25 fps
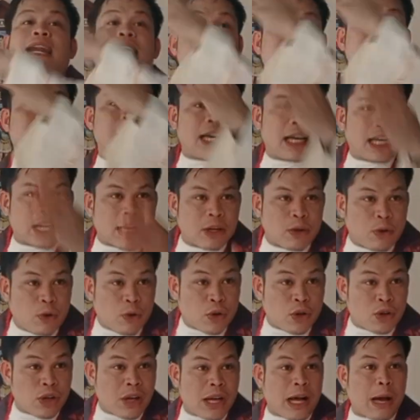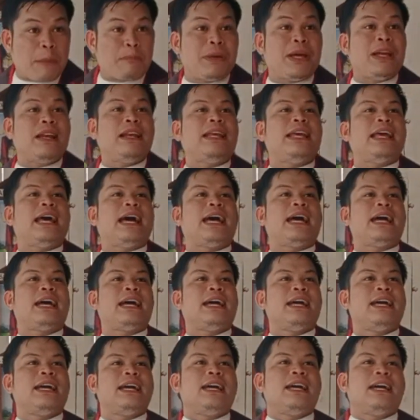altar or kapilya
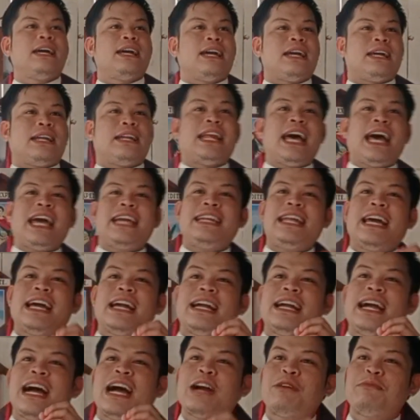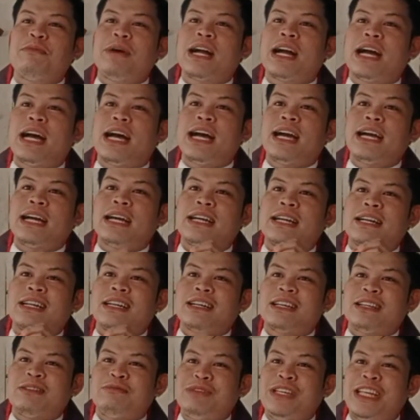na ay daghang mga
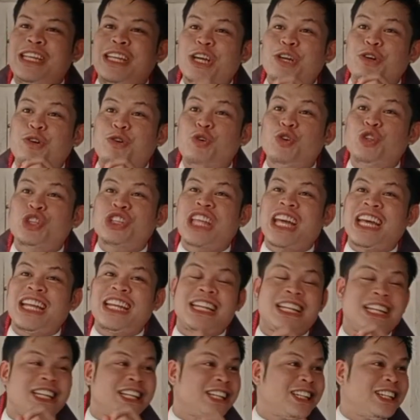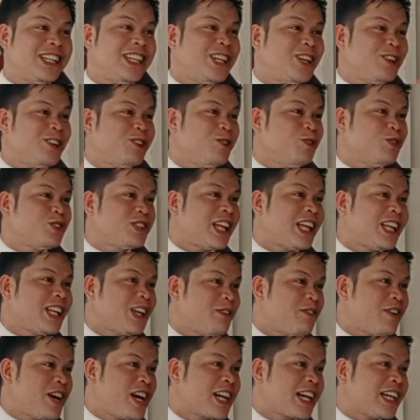dinagkutan, dinagkutan
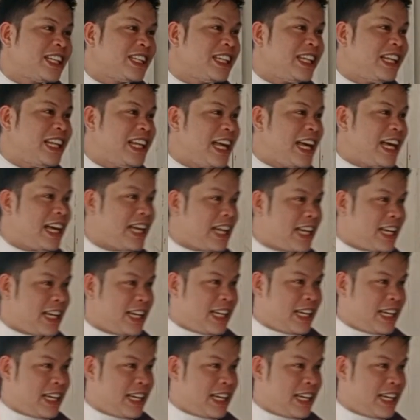yung mga kandila